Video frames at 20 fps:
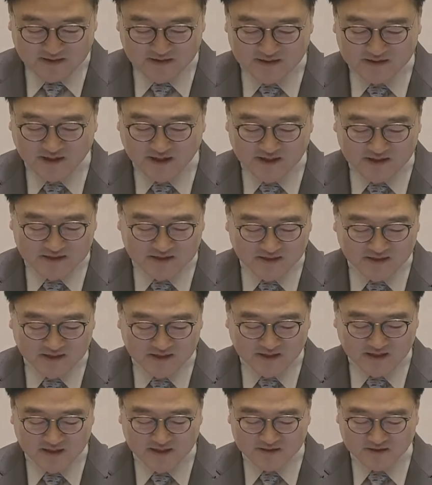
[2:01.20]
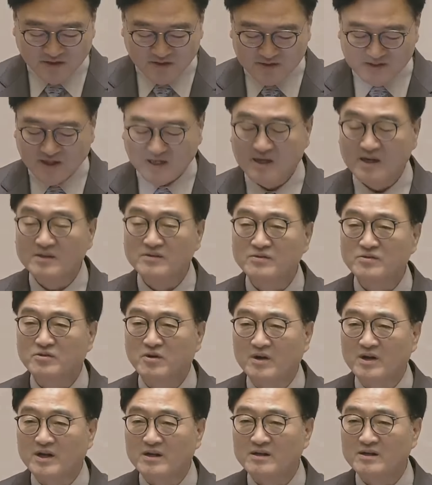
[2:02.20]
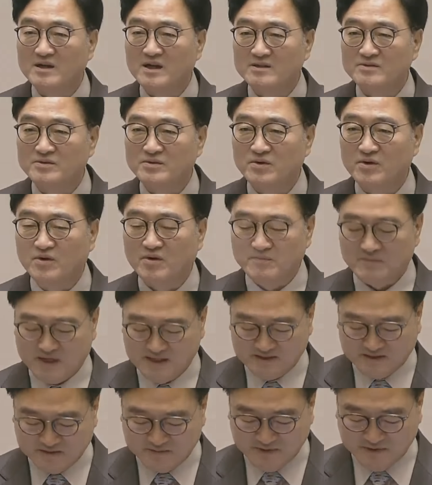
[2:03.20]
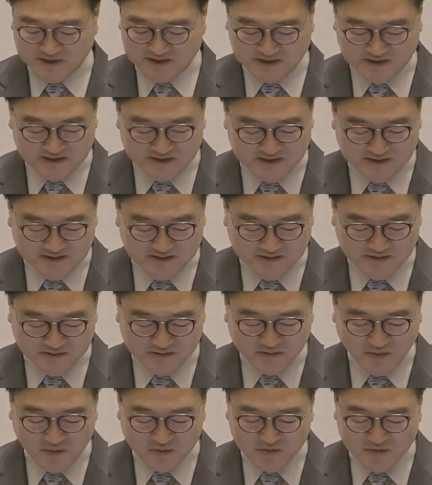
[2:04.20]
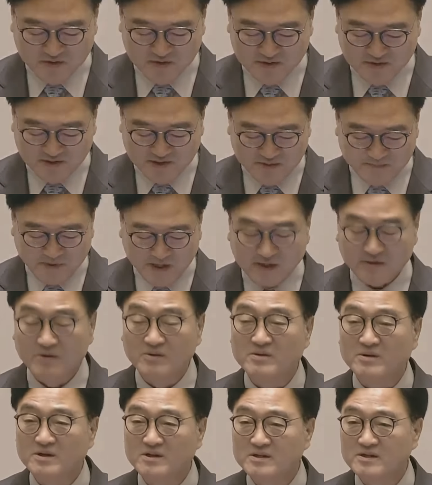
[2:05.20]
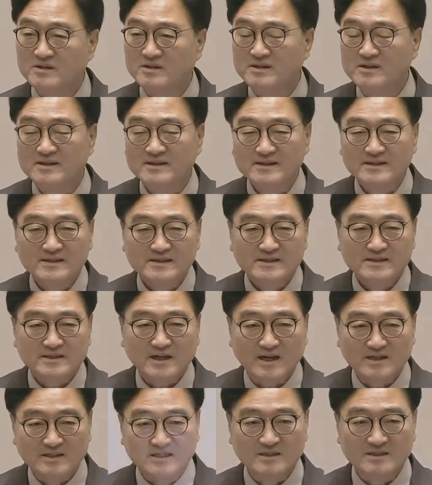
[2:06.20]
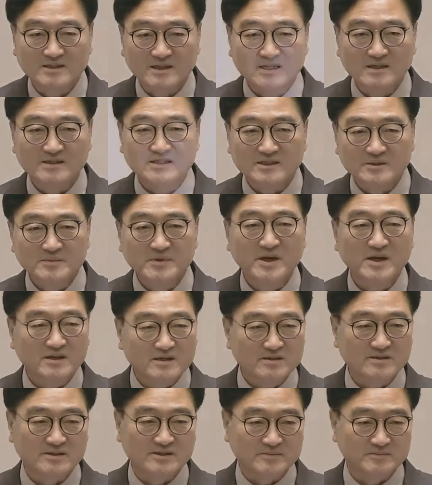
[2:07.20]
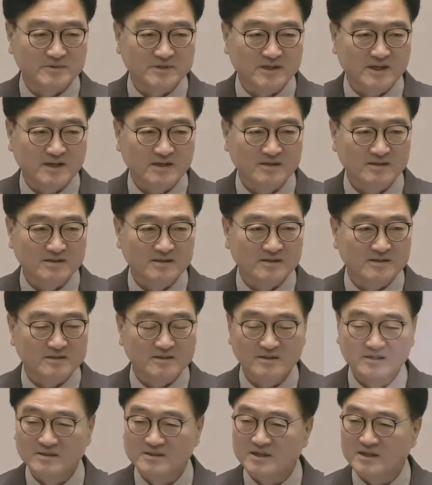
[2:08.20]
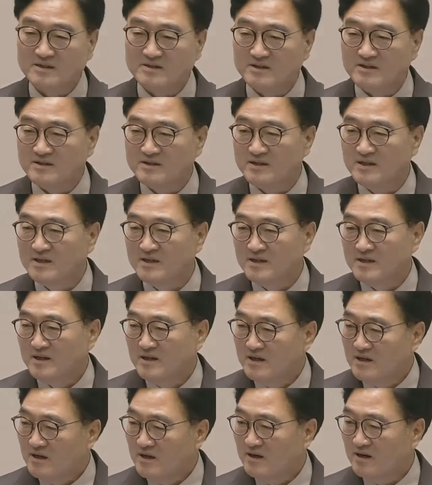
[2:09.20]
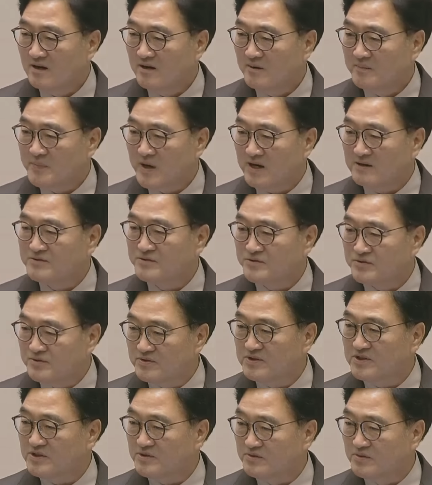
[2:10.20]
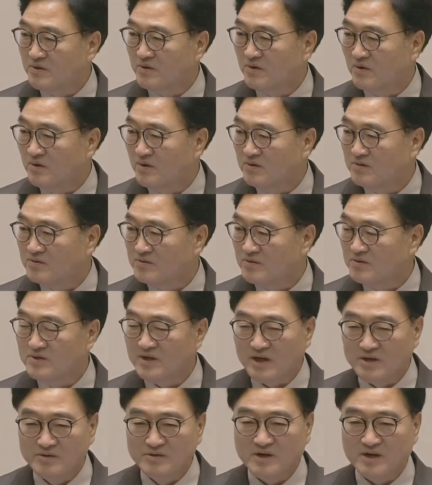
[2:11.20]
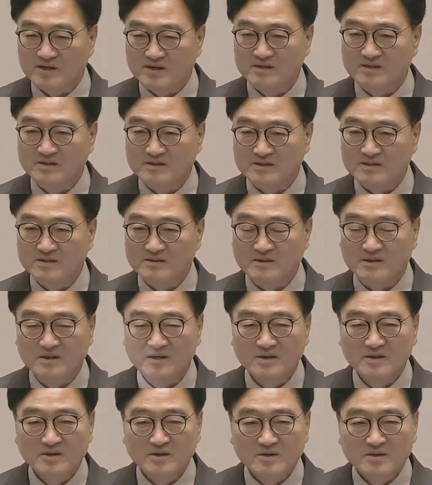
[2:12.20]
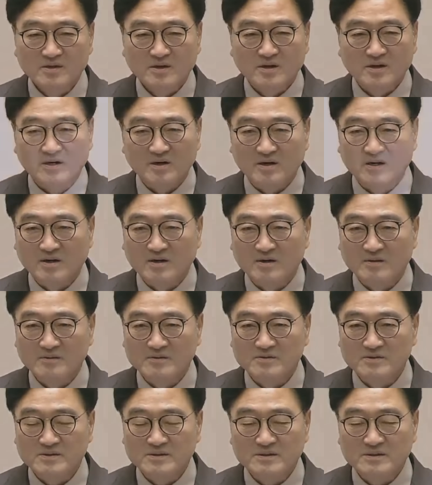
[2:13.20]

의사 일정에 따라 정당한 권한을 가지고 말씀하시는 동료 의원의 발언권을 사실상 침해하는 것입니다. 그래서 이제껏 어, 박수를 치고 또 야유하는 것은 어,